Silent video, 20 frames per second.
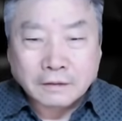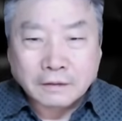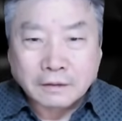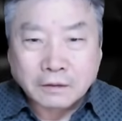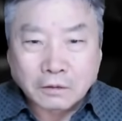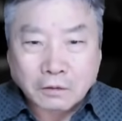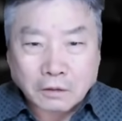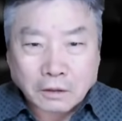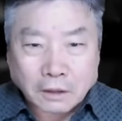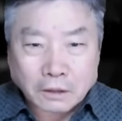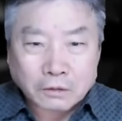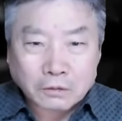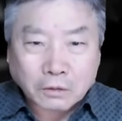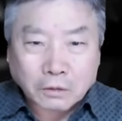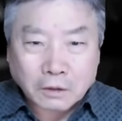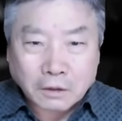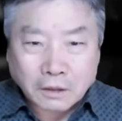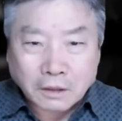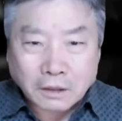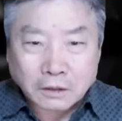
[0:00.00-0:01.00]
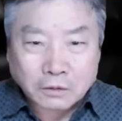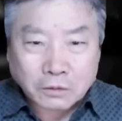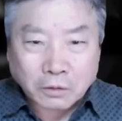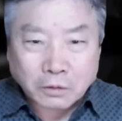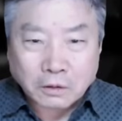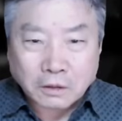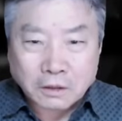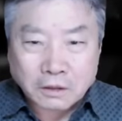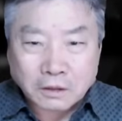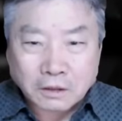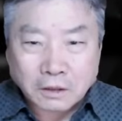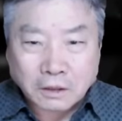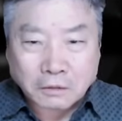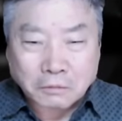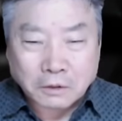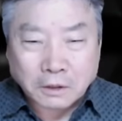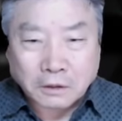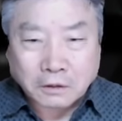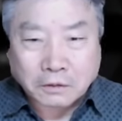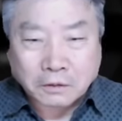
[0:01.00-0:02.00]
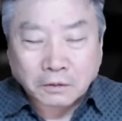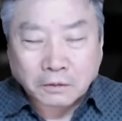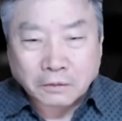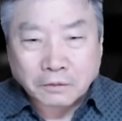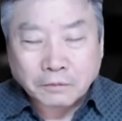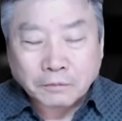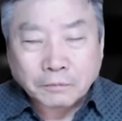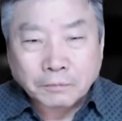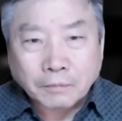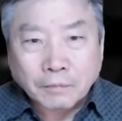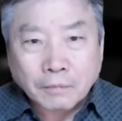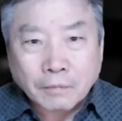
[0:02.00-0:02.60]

여론이 한쪽으로 이렇게 쏠리는 느낌이 있죠